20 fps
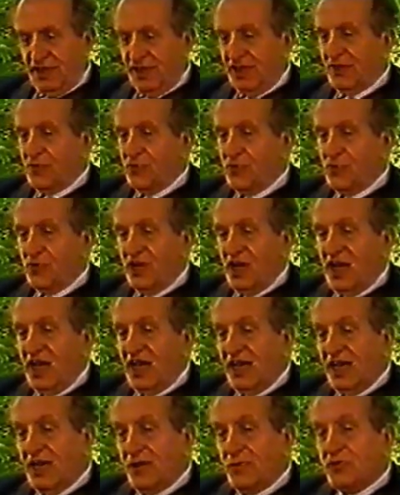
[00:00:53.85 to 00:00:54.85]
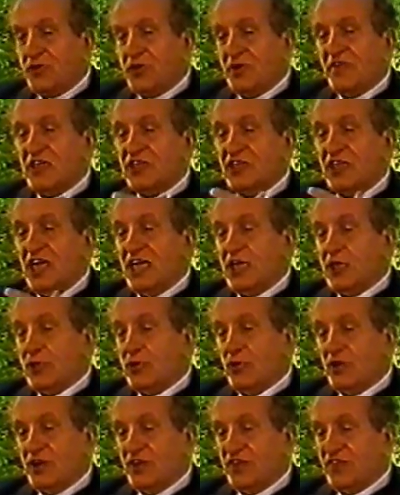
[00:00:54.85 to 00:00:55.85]
in cui all'annuncio
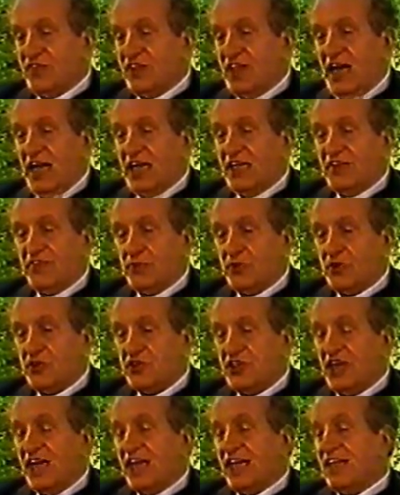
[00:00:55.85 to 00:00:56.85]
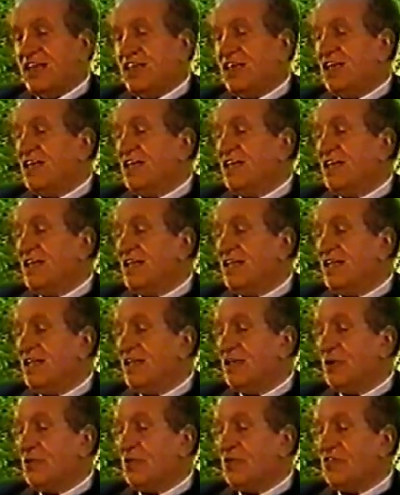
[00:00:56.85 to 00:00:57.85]
evangelico che sta alle sorgenti
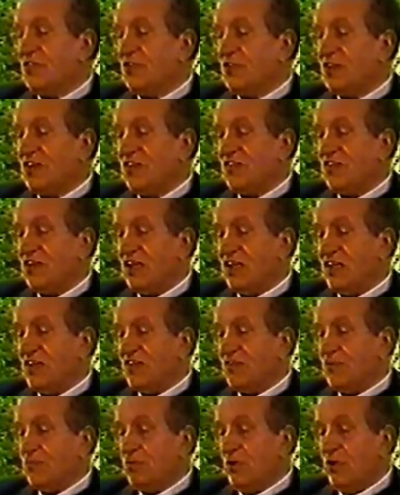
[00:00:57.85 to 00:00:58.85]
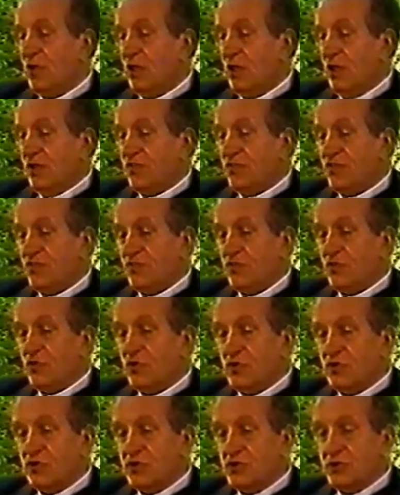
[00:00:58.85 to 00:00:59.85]
di questo cristianesimo si sono
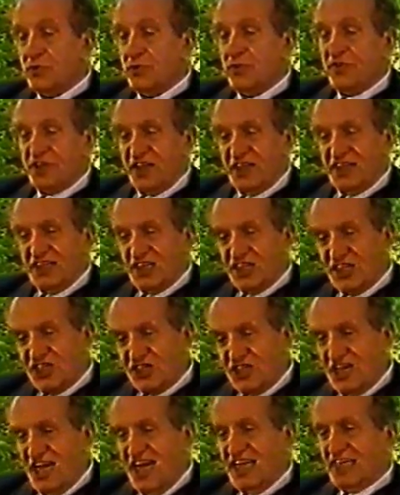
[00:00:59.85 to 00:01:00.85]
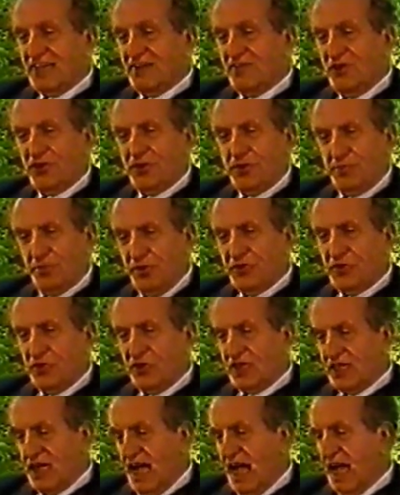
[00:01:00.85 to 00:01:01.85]
congiunte, intrecciate, a volte in modo
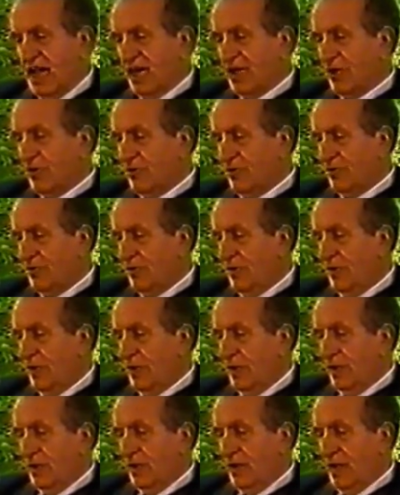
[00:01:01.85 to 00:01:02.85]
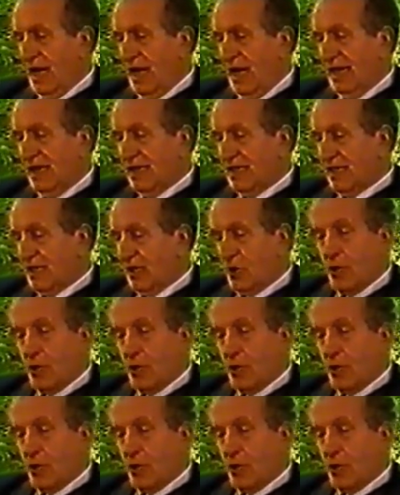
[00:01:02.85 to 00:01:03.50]
organico, eh, altre